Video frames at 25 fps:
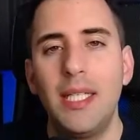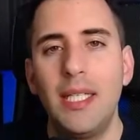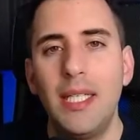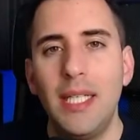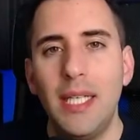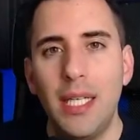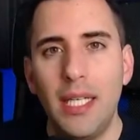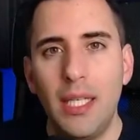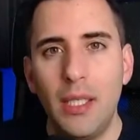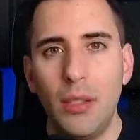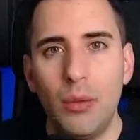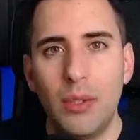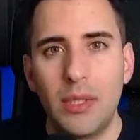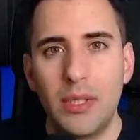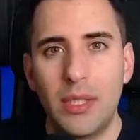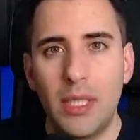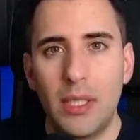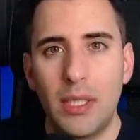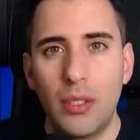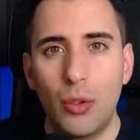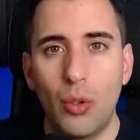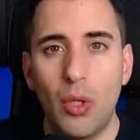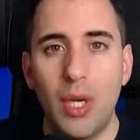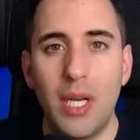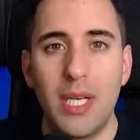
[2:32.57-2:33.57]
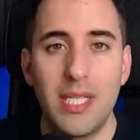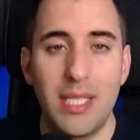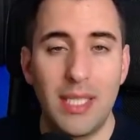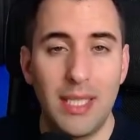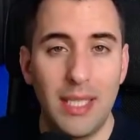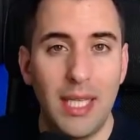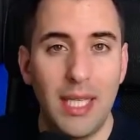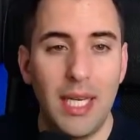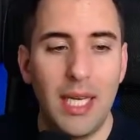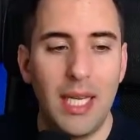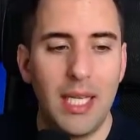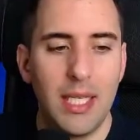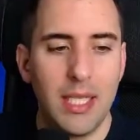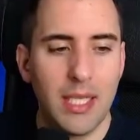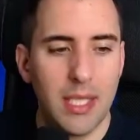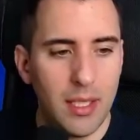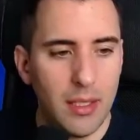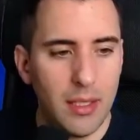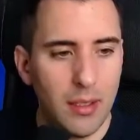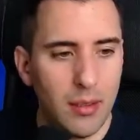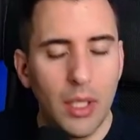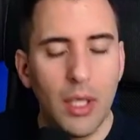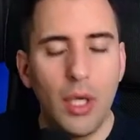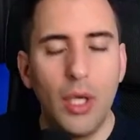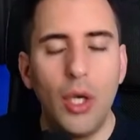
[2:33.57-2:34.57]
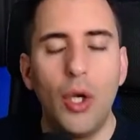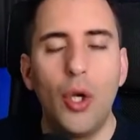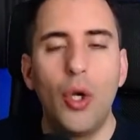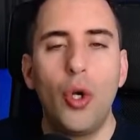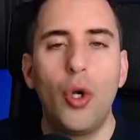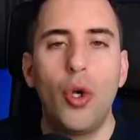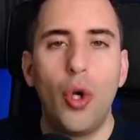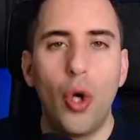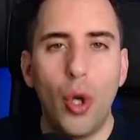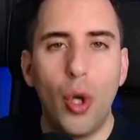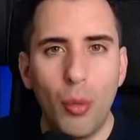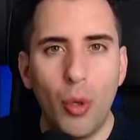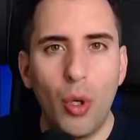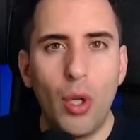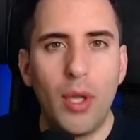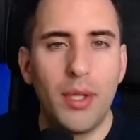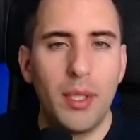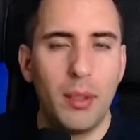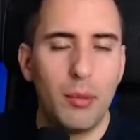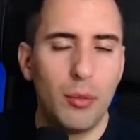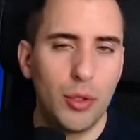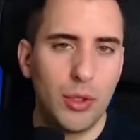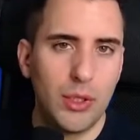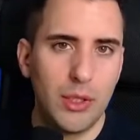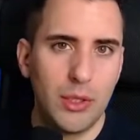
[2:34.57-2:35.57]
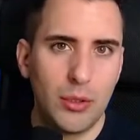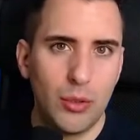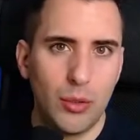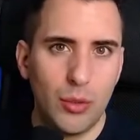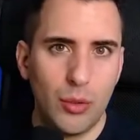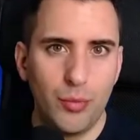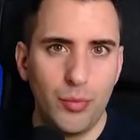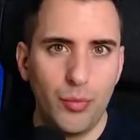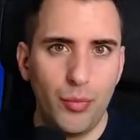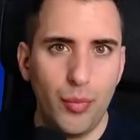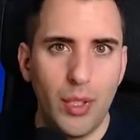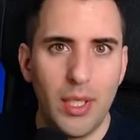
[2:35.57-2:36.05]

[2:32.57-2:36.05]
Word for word: en nuestras zonas DNS. ¿Cómo lo hacemos esto?